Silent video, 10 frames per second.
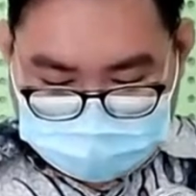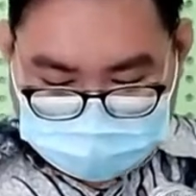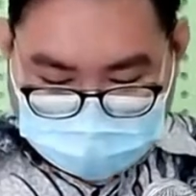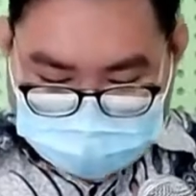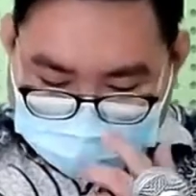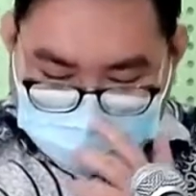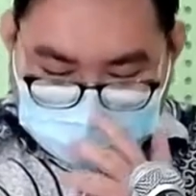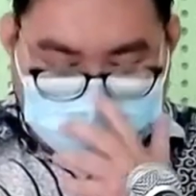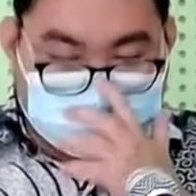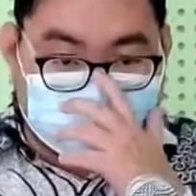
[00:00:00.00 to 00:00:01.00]
Dan sama
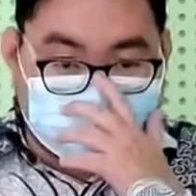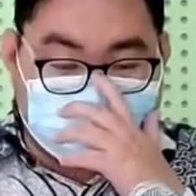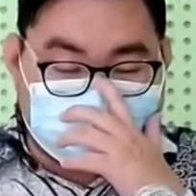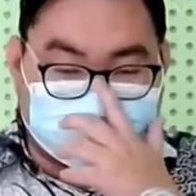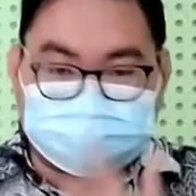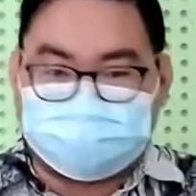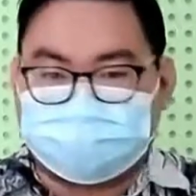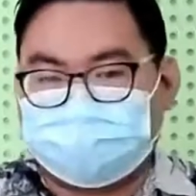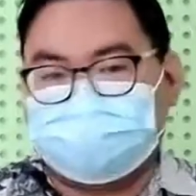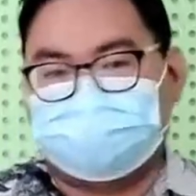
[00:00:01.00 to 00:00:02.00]
seperti salah satu
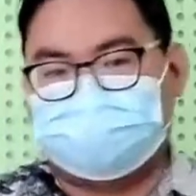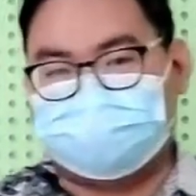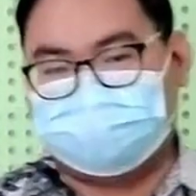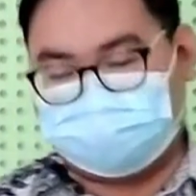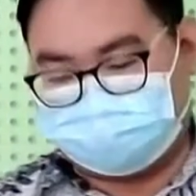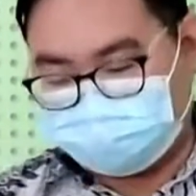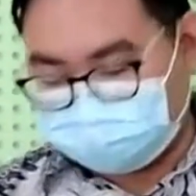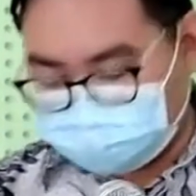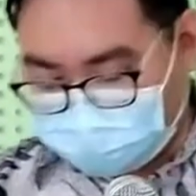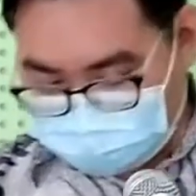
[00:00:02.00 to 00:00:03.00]
contoh yang
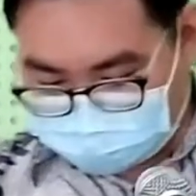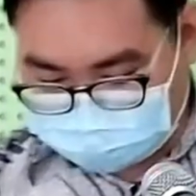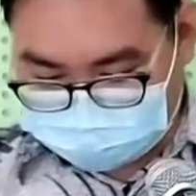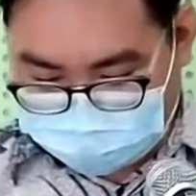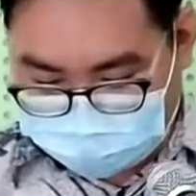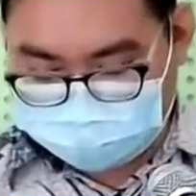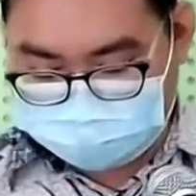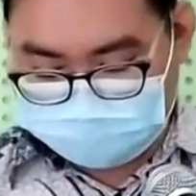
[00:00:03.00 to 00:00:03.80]
firman Tuhan catatkan